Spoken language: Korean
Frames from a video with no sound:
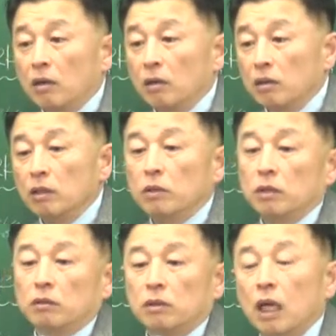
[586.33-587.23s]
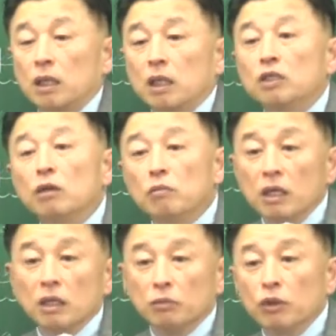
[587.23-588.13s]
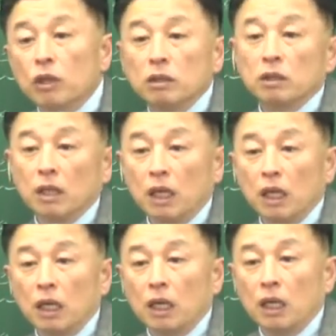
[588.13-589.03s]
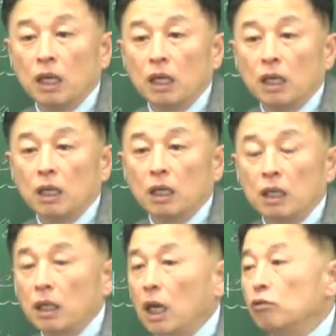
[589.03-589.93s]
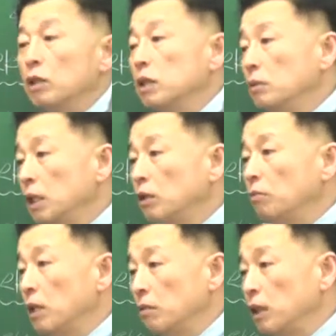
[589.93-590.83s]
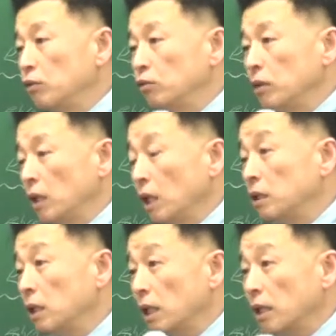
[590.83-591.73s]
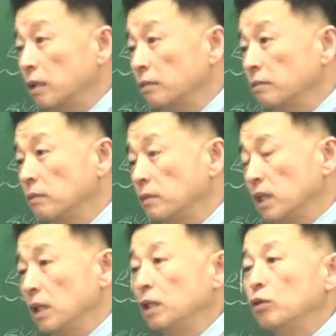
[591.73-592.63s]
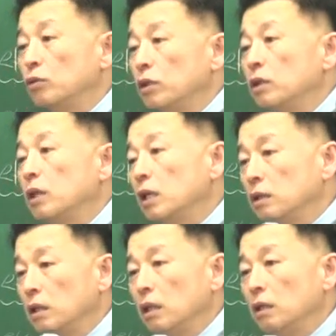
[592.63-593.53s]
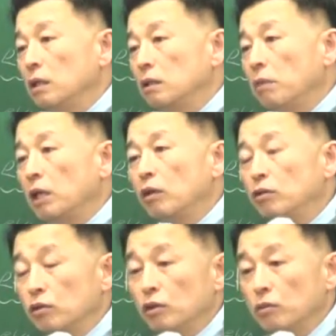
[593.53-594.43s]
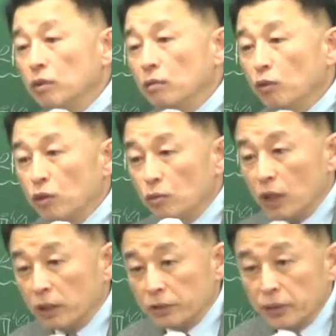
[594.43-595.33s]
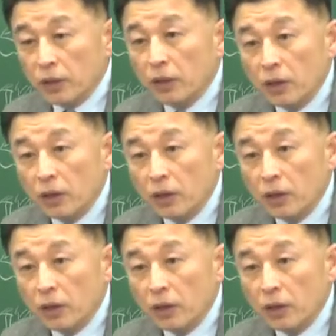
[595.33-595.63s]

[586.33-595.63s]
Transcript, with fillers: 그러면 닭이 2천 마리가 필요할 텐데 이게 하루아침에 2천 마리를 만들 수 있는 게 아니잖아요. 그러니까 이쪽 지역의 상인들이 그 몇 개월 전서부터 뭐를 모았겠어요.